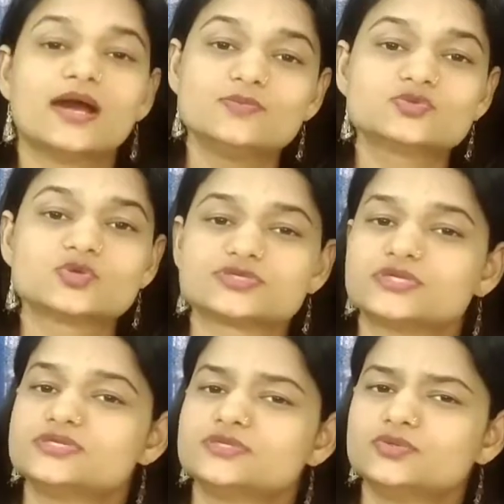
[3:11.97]
हम
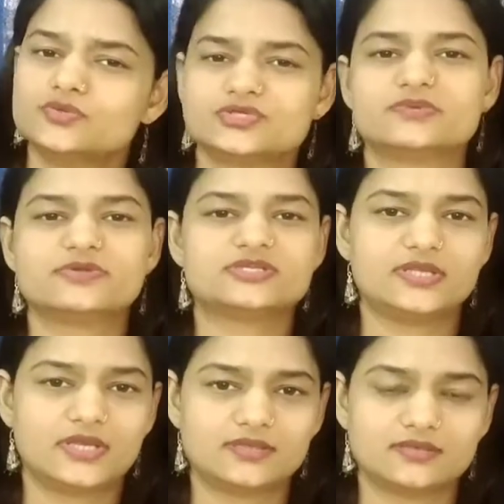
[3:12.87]
सोचते हैं इसे तो कुछ समझ
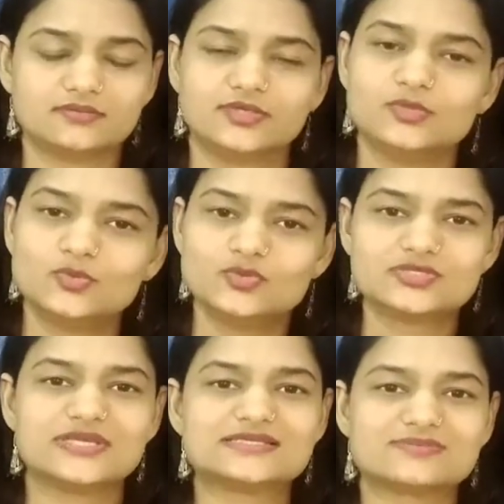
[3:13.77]
नहीं आता ये तो
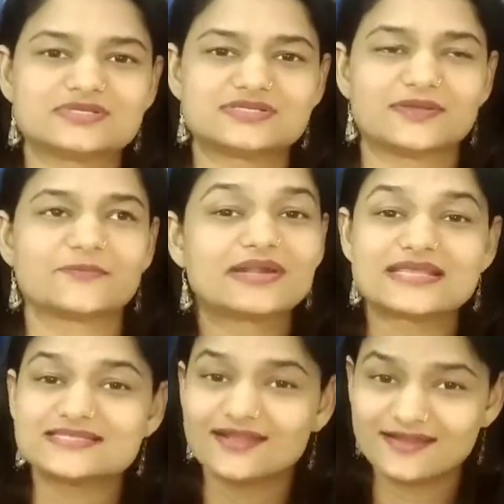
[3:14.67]
कुछ नहीं समझते
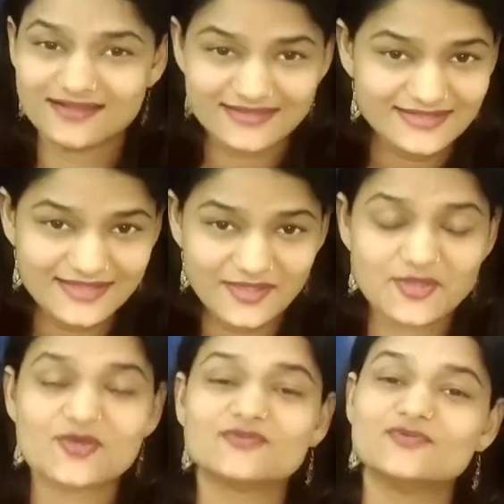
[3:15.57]
बट ऐसा नहीं
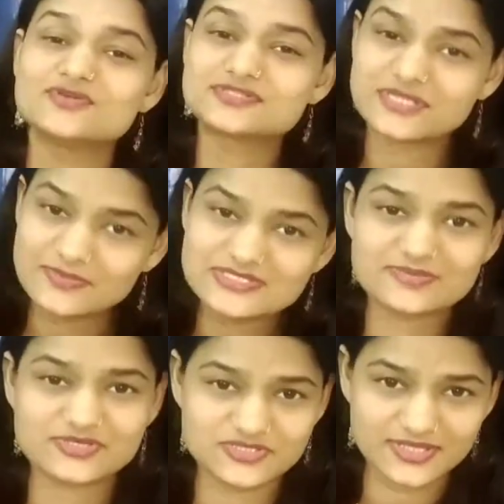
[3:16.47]
है वो सब
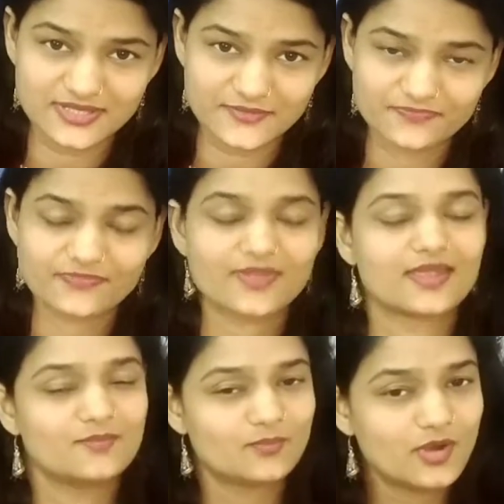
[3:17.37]
समझते हैं
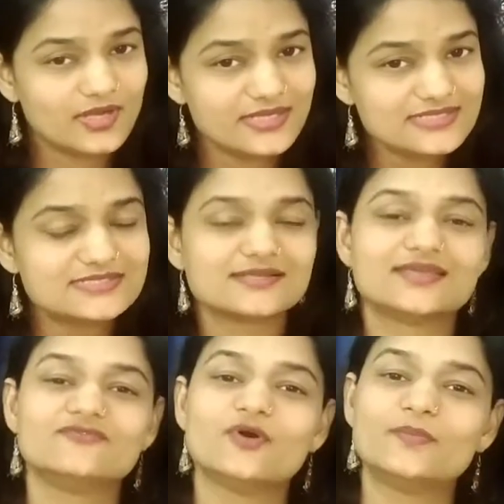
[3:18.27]
पॉइंट इज
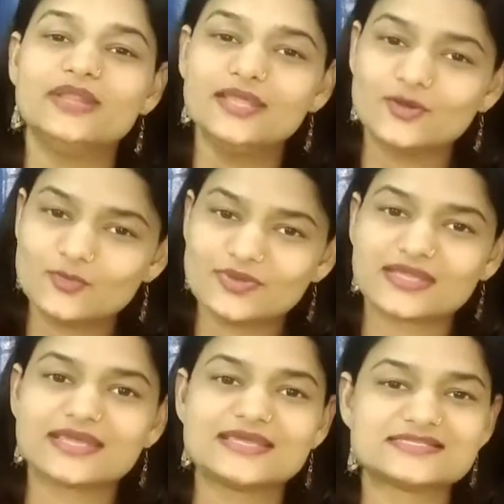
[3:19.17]
कि वो अपनी
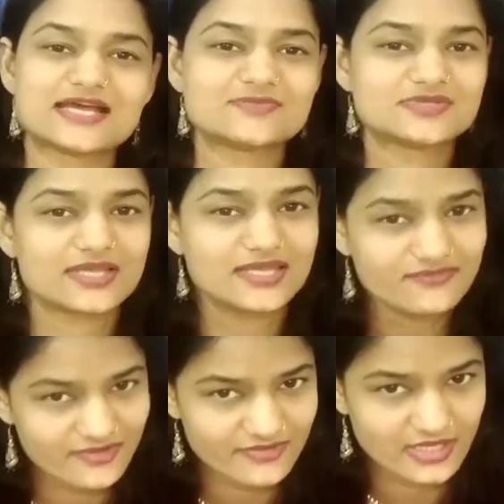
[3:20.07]
उम्र के हिसाब से
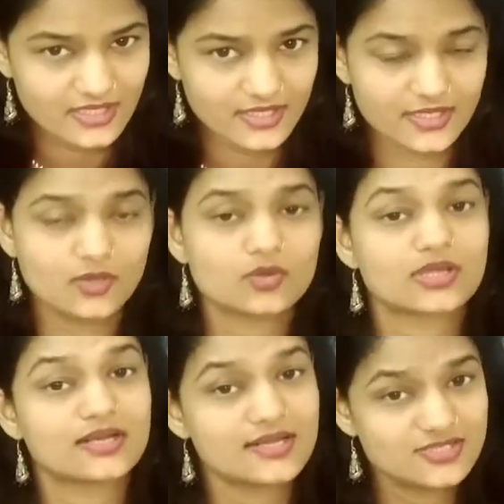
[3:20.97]
ही व्यवहार करेंगे और
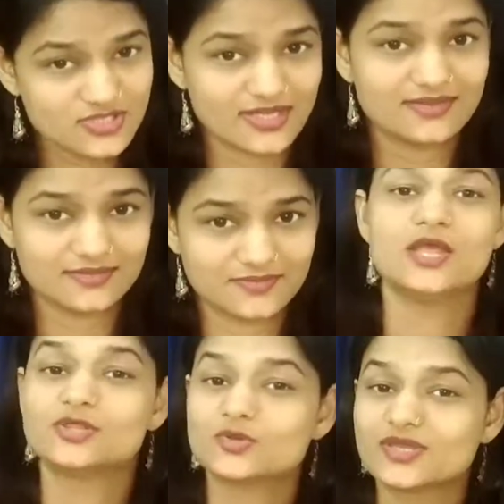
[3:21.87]
करना चाहिए
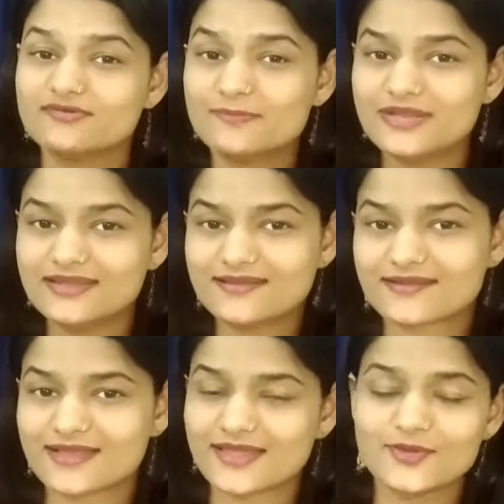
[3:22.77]
तो गिव अप नहीं
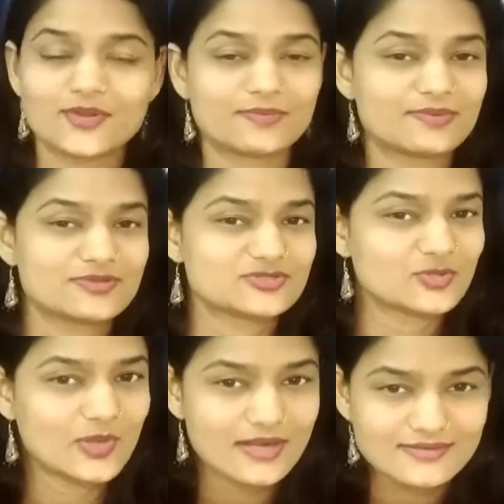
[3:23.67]
करना है और अपने
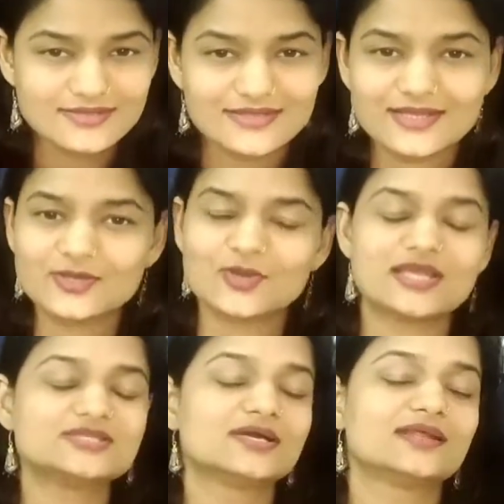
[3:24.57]
बच्चों को हर तरह की
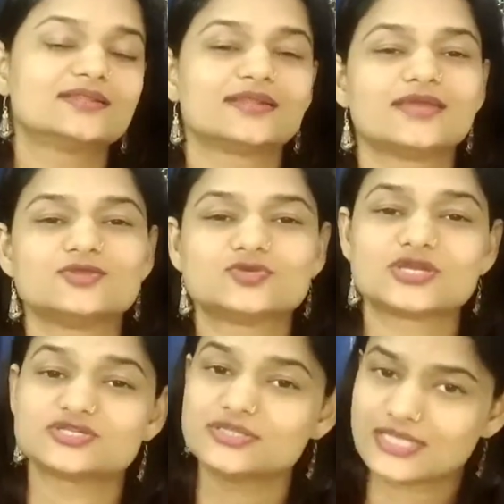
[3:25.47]
नॉलेज हर तरह की
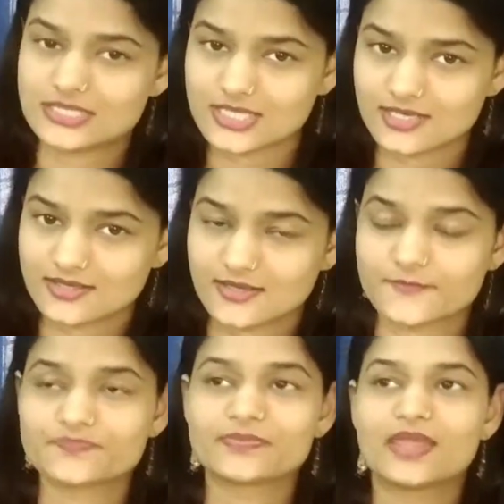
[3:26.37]
एजुकेशन देते रहनी
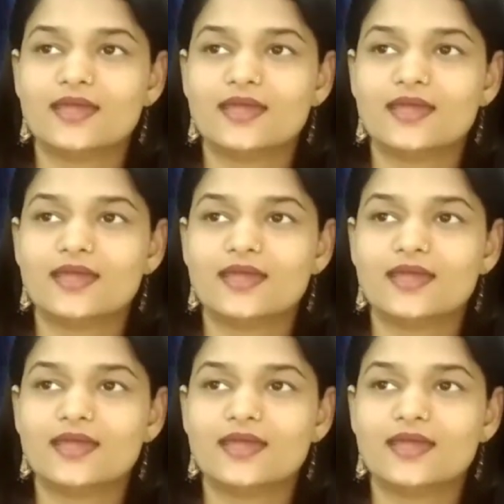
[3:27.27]
है